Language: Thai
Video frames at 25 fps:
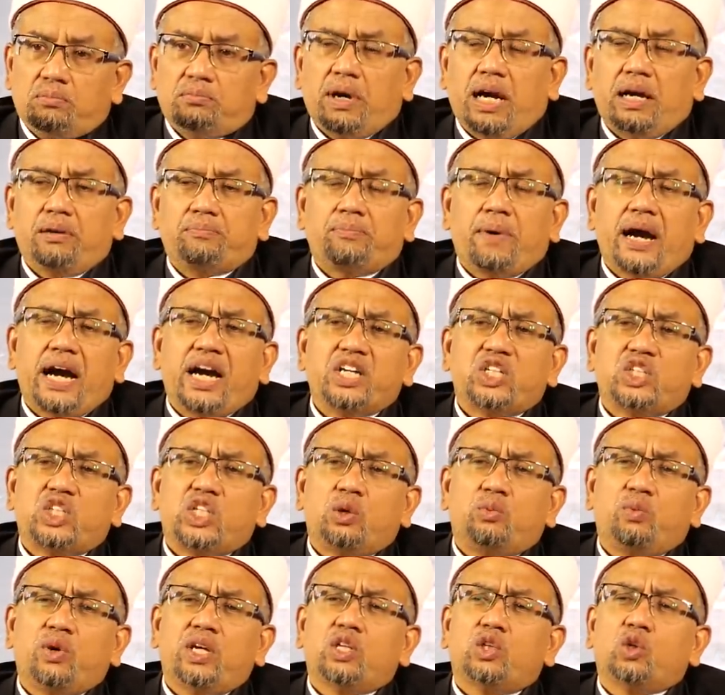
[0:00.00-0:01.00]
บันปลาย
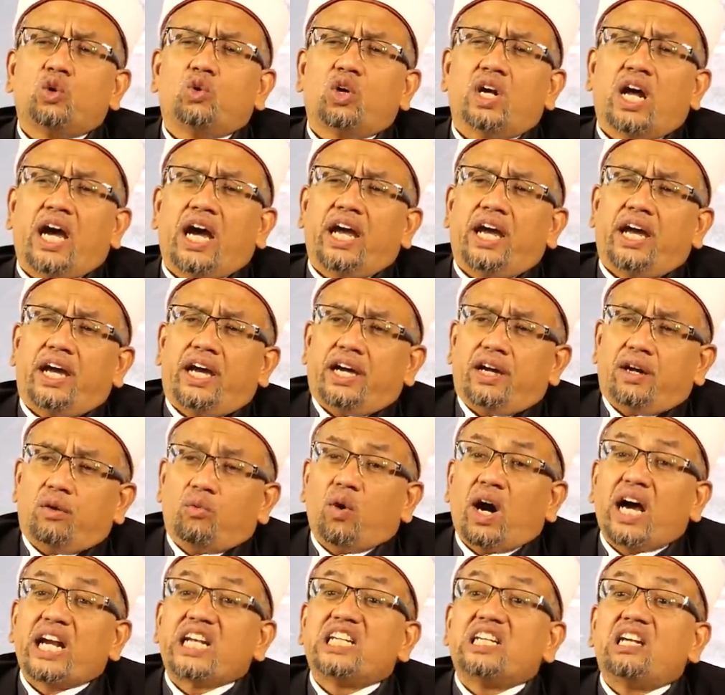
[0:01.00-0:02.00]
ชีวิตอยู่ไหน
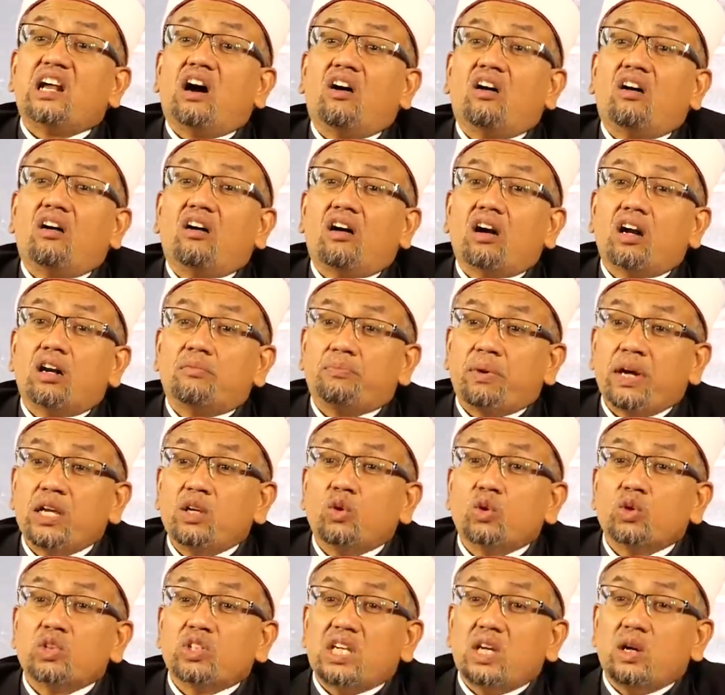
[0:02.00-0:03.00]
วัดดอนไป
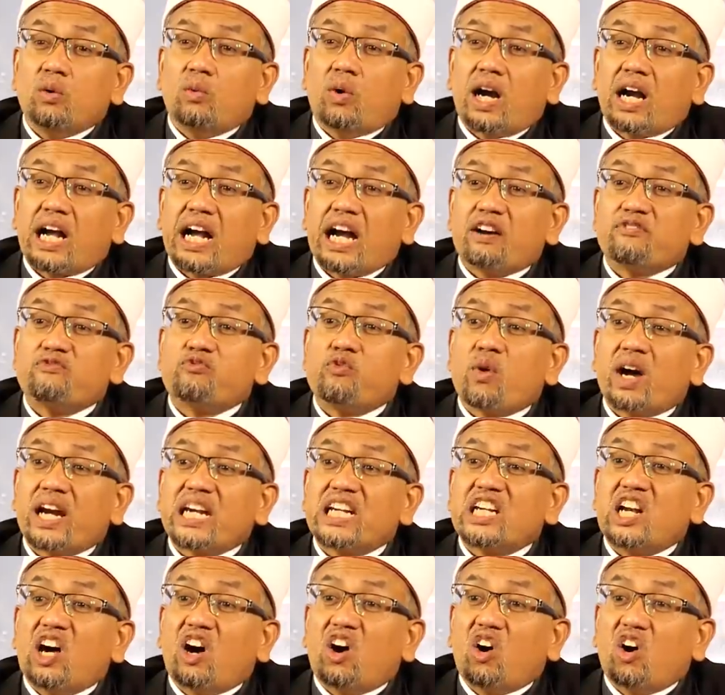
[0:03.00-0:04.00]
อยู่ที่วากับวั
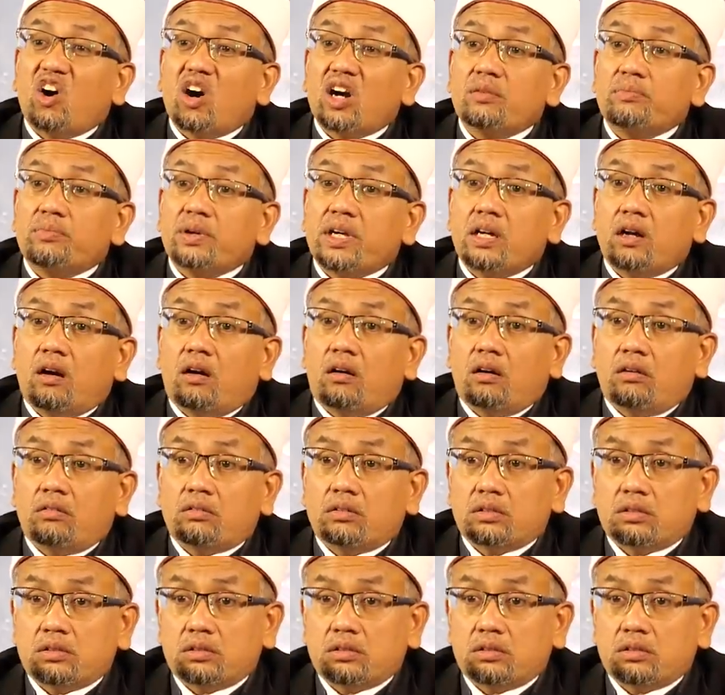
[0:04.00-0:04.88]
ดดอนพี่น้อง